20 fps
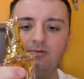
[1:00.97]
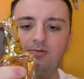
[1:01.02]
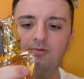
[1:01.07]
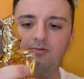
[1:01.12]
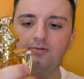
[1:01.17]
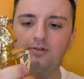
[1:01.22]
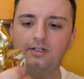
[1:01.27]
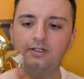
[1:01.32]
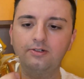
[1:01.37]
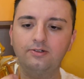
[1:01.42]
un
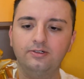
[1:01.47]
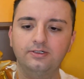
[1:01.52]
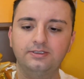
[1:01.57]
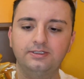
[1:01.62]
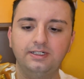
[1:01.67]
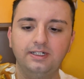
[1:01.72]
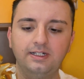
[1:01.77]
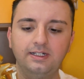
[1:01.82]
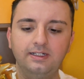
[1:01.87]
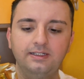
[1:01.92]

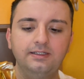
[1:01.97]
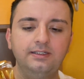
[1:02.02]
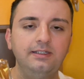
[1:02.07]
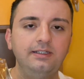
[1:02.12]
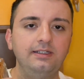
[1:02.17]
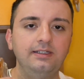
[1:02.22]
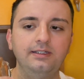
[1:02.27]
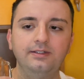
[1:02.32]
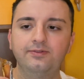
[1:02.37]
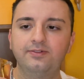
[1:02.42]
qualcosa
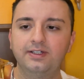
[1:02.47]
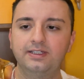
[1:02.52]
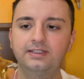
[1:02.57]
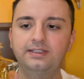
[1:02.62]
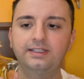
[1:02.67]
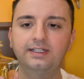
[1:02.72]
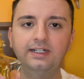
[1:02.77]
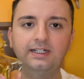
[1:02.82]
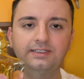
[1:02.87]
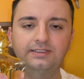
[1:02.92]
di
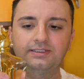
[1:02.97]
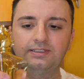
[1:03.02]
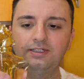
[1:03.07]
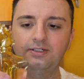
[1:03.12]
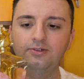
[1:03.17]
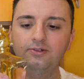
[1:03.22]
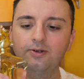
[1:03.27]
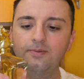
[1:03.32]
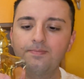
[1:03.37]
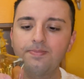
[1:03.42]

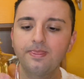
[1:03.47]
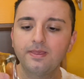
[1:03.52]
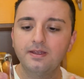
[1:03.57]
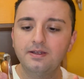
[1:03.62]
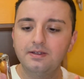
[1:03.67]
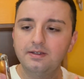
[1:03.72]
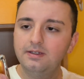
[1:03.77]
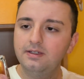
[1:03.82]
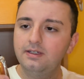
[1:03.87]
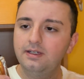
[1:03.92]
fantastico
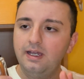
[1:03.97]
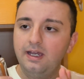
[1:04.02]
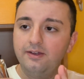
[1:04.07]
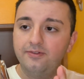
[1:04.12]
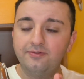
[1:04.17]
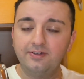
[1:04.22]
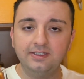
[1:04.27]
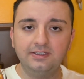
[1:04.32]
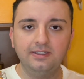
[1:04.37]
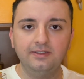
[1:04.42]
è
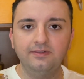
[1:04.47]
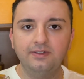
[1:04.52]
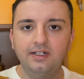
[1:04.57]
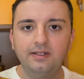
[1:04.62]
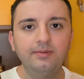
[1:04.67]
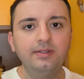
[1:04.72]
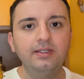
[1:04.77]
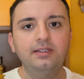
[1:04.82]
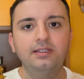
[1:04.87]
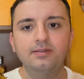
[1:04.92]
fatta
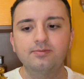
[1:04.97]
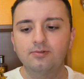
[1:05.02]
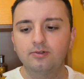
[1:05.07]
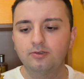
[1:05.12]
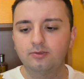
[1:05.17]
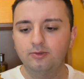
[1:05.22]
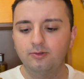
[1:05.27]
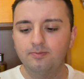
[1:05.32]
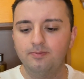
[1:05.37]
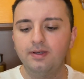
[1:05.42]
veramente
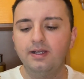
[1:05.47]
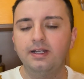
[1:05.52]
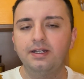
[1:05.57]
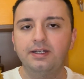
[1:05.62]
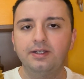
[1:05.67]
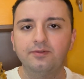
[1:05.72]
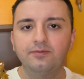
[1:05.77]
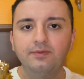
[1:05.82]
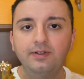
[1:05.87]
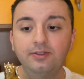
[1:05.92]
molto bene, è
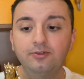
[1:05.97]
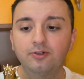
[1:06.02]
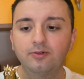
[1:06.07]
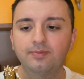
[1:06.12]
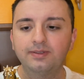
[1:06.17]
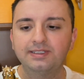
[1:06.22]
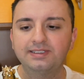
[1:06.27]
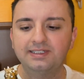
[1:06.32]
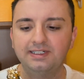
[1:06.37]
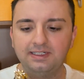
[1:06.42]
un vetro
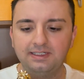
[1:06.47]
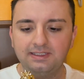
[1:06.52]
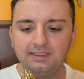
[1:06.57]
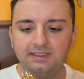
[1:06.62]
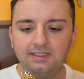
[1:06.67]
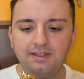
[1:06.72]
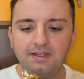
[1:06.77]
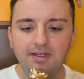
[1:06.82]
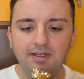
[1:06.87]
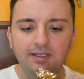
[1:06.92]

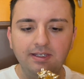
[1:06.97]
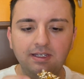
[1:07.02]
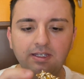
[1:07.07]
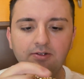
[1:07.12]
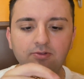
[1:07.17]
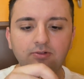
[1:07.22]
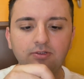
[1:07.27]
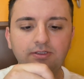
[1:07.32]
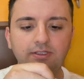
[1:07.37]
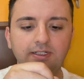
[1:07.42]
pesante,
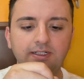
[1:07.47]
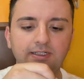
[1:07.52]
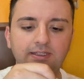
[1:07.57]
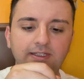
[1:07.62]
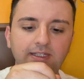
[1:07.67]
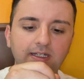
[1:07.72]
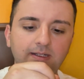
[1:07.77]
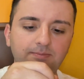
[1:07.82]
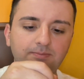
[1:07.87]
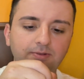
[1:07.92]
inoltre il
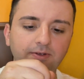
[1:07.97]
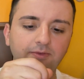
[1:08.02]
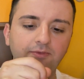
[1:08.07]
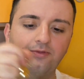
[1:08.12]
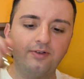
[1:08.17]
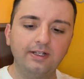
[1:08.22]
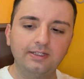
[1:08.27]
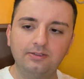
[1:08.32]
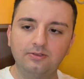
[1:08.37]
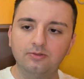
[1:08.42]
tappo è
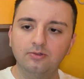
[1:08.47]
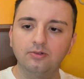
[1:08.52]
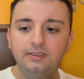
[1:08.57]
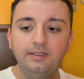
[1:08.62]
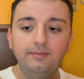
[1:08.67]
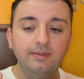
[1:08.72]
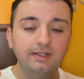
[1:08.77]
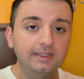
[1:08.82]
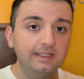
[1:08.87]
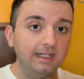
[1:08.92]
fatto
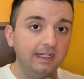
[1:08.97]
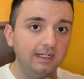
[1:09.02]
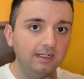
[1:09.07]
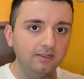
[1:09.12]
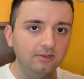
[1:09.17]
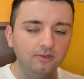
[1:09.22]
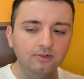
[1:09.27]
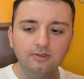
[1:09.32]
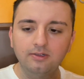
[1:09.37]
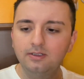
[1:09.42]
di
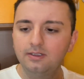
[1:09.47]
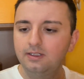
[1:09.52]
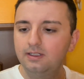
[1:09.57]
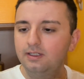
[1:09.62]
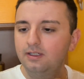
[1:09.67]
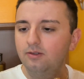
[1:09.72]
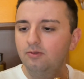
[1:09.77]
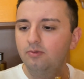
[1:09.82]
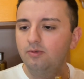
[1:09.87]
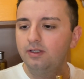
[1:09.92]
metallo
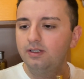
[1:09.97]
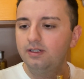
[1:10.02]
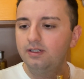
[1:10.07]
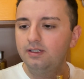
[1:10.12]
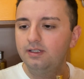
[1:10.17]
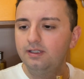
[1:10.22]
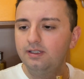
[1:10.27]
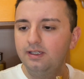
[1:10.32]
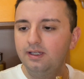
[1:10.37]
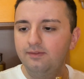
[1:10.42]

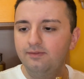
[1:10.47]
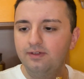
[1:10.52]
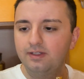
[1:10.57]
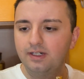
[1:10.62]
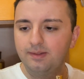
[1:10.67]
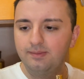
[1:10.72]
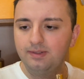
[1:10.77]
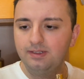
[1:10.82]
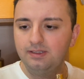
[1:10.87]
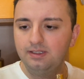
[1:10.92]
quindi è
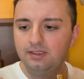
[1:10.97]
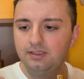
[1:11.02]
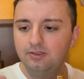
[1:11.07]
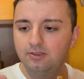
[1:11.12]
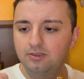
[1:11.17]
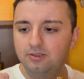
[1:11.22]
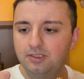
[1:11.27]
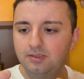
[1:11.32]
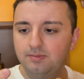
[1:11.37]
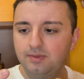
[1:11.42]
veramente di
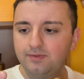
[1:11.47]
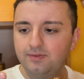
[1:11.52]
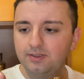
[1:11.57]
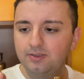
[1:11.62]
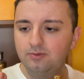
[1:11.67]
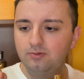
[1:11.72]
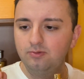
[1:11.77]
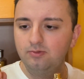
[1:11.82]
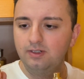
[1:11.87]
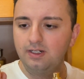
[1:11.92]
ottima
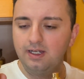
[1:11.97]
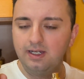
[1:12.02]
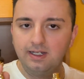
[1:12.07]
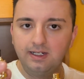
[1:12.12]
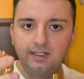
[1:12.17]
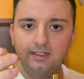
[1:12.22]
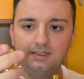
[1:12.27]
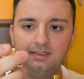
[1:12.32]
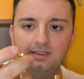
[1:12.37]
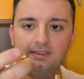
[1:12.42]
fattura,
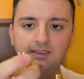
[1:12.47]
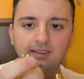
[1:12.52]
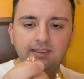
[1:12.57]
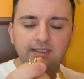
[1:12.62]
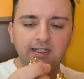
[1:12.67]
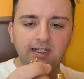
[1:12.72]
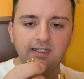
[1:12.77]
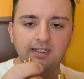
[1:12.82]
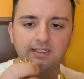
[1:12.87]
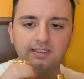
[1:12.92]
anche nei
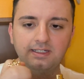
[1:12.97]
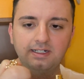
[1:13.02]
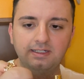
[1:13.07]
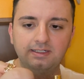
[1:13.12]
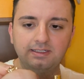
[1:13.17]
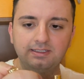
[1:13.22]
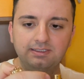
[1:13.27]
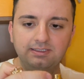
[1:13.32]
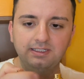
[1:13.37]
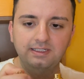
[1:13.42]
dettagli della
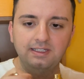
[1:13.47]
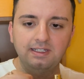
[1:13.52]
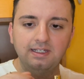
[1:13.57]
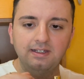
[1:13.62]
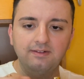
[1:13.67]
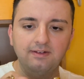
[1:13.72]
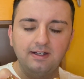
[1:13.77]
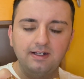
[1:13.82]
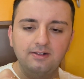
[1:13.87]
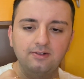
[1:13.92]
testa di
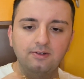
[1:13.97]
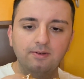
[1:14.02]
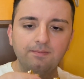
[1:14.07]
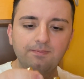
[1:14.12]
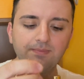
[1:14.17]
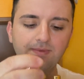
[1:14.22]
cavallo